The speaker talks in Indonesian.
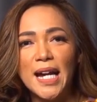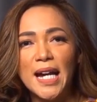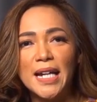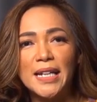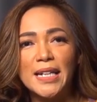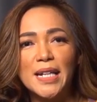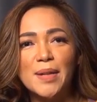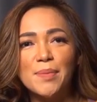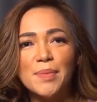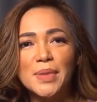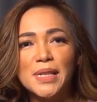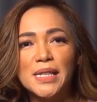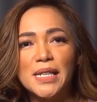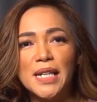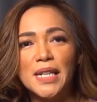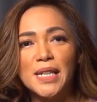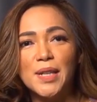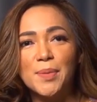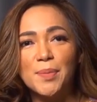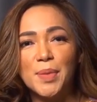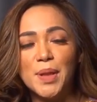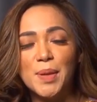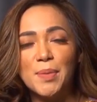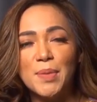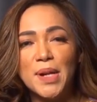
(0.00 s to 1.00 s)
anda anda
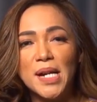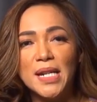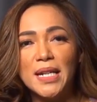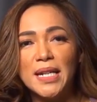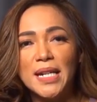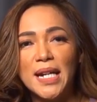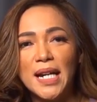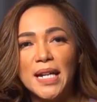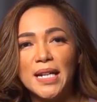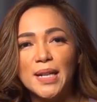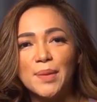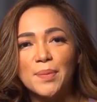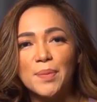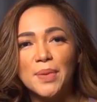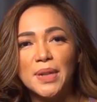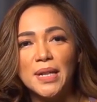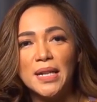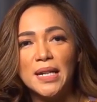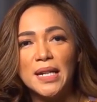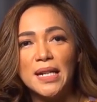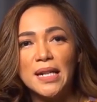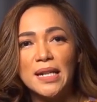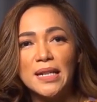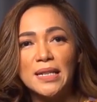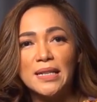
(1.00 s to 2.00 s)
menjadi pribadi yang
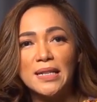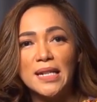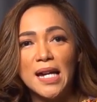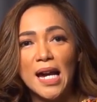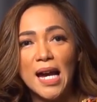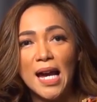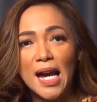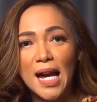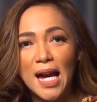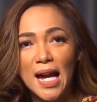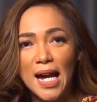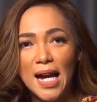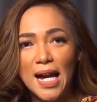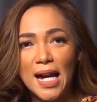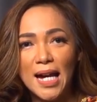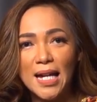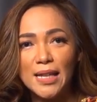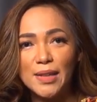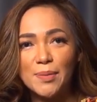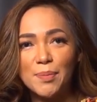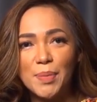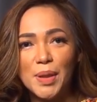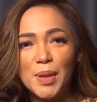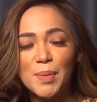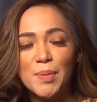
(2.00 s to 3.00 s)
lebih
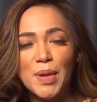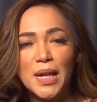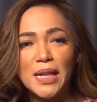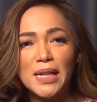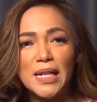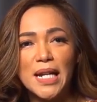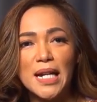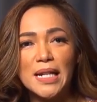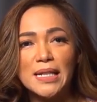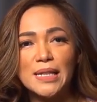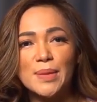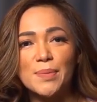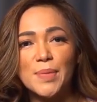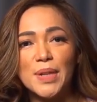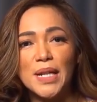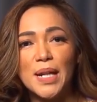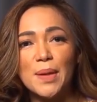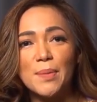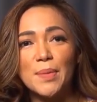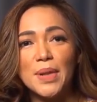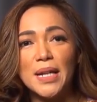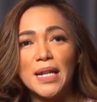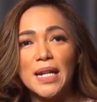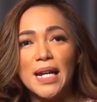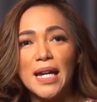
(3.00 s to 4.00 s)
jahat, pribadi yang
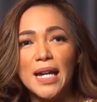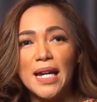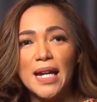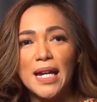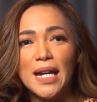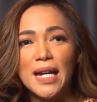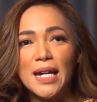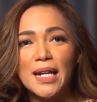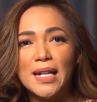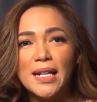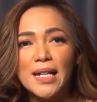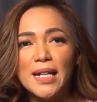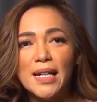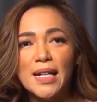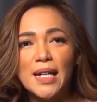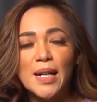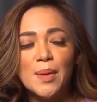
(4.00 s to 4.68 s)
semena-mena,